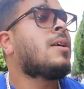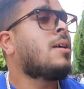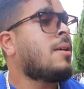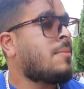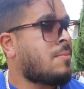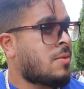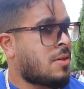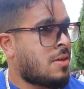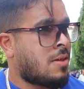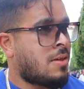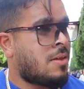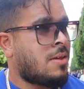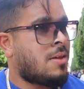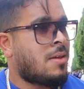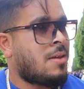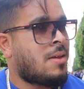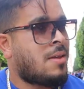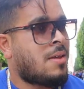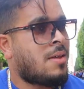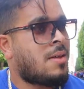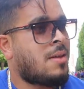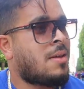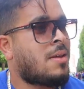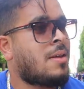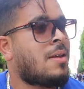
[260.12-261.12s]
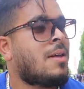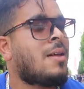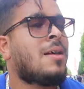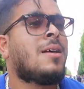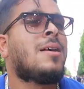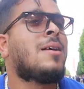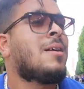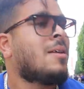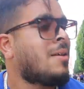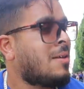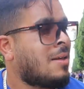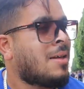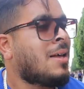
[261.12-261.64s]
يمشي كيفاش
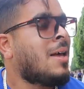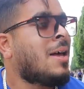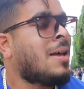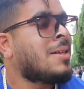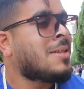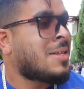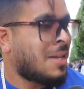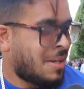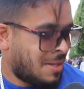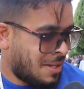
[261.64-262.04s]
انت